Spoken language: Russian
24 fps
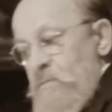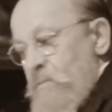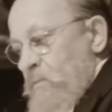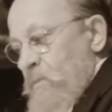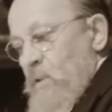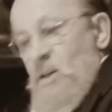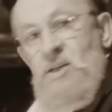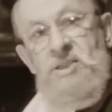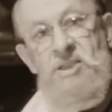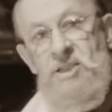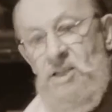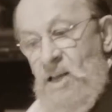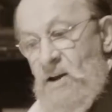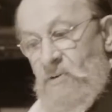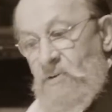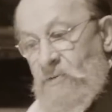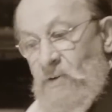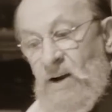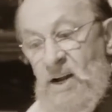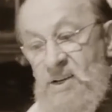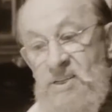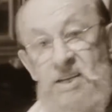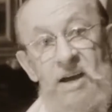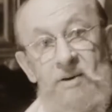Если
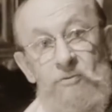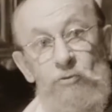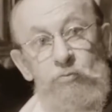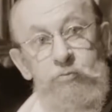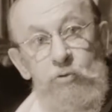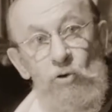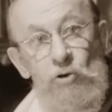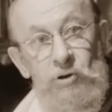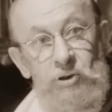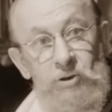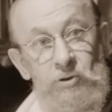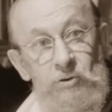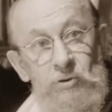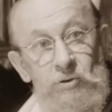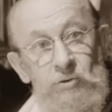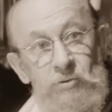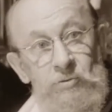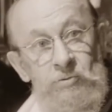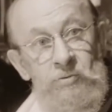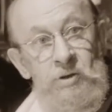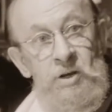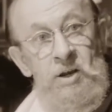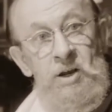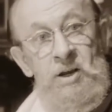я, входя в уборную,
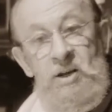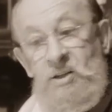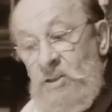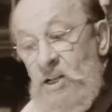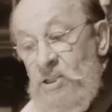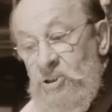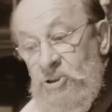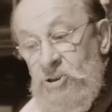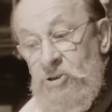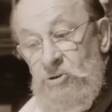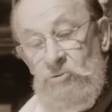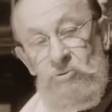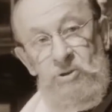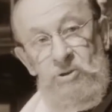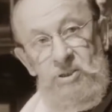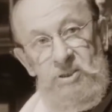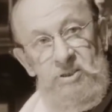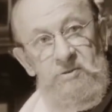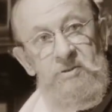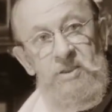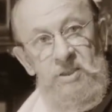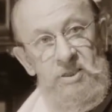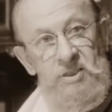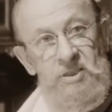начну,
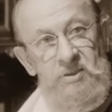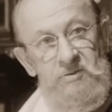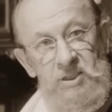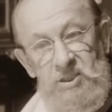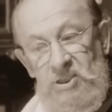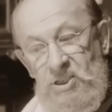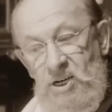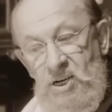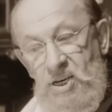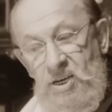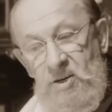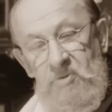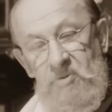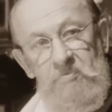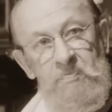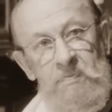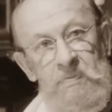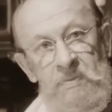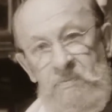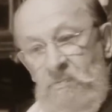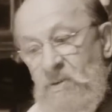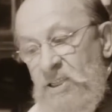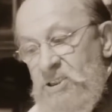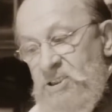извините за выражение,
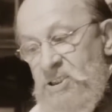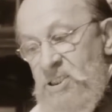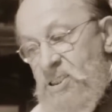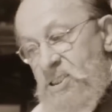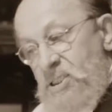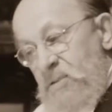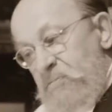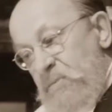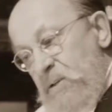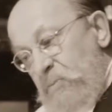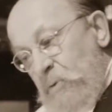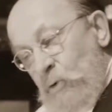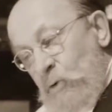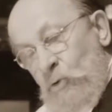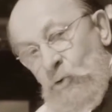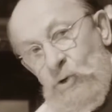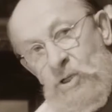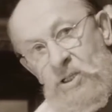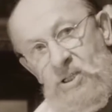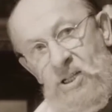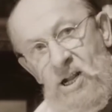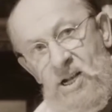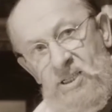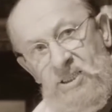мочиться мимо
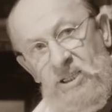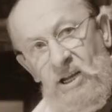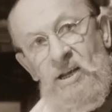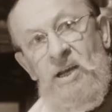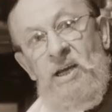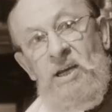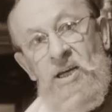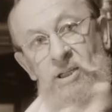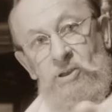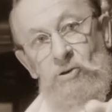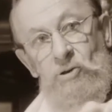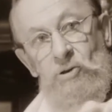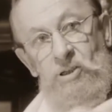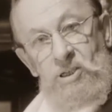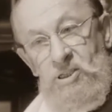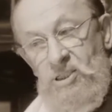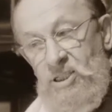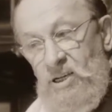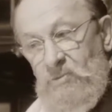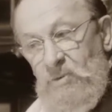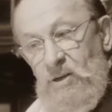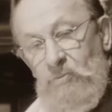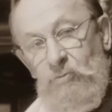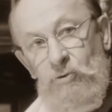унитаза, и то же
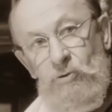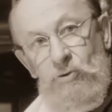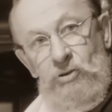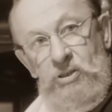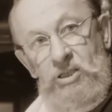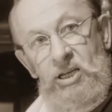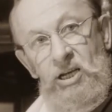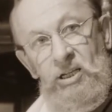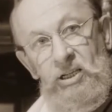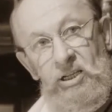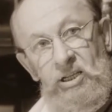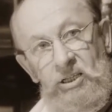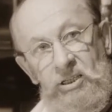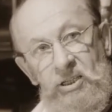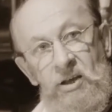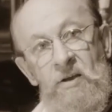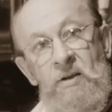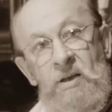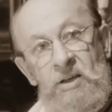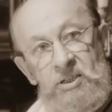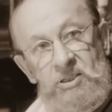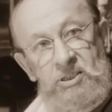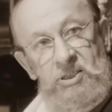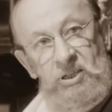самое будут делать
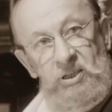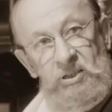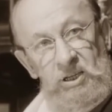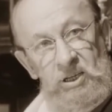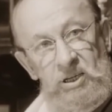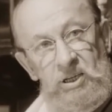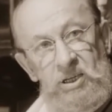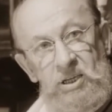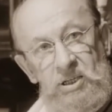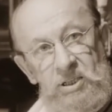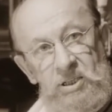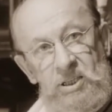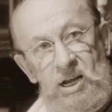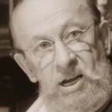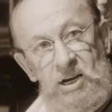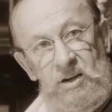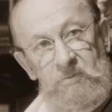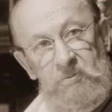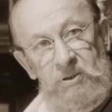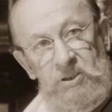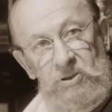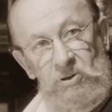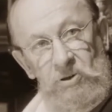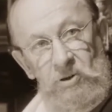Зина и
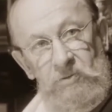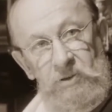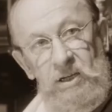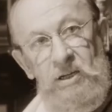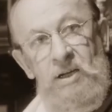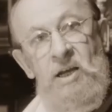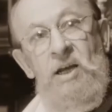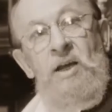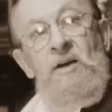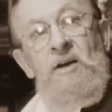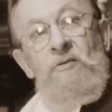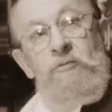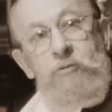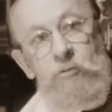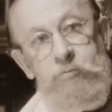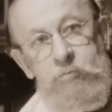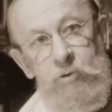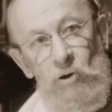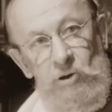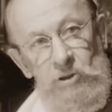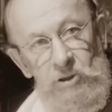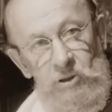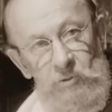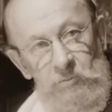Дарья Петровна, в
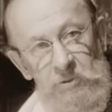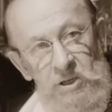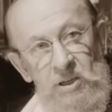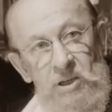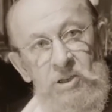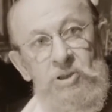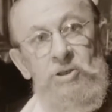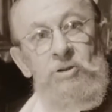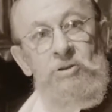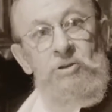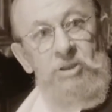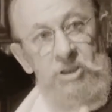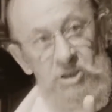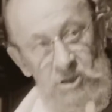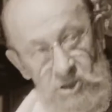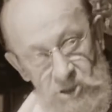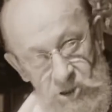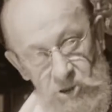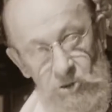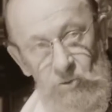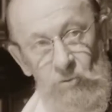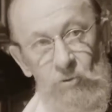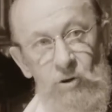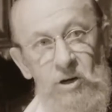уборную у меня начнется
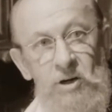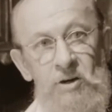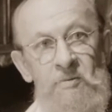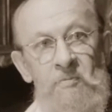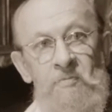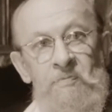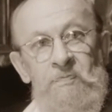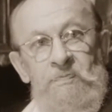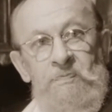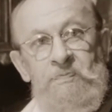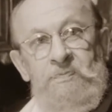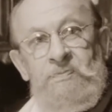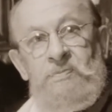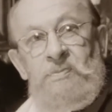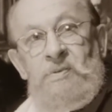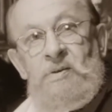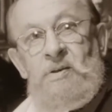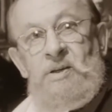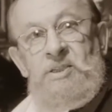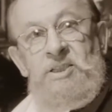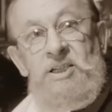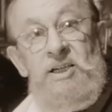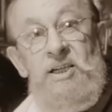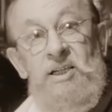разруха.
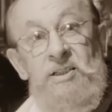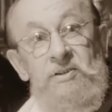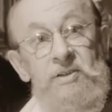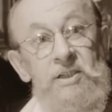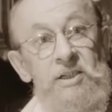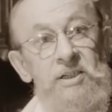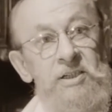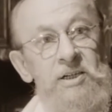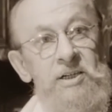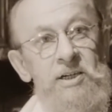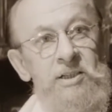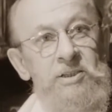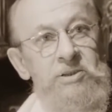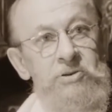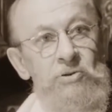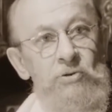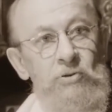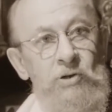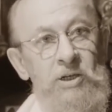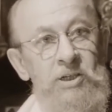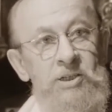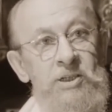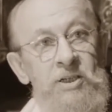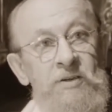Следовательно,
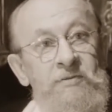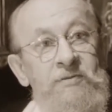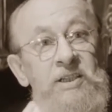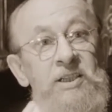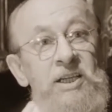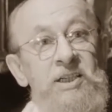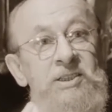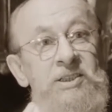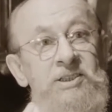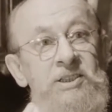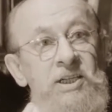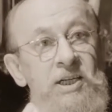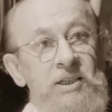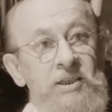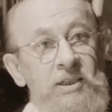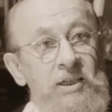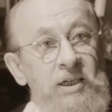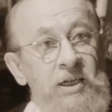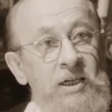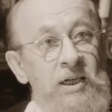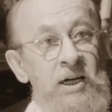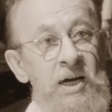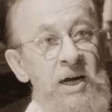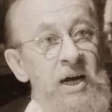разруха не в
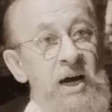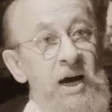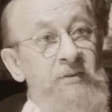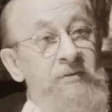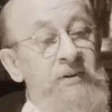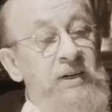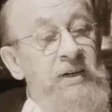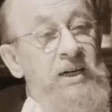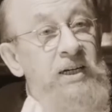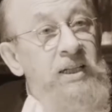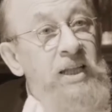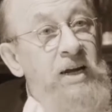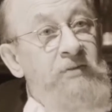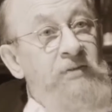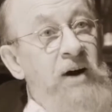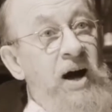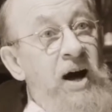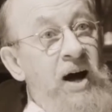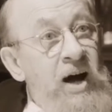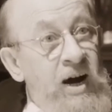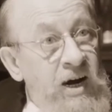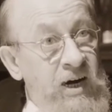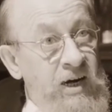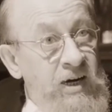клозетах, а в
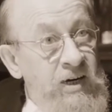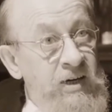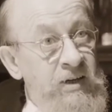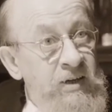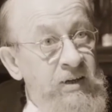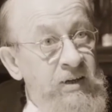головах.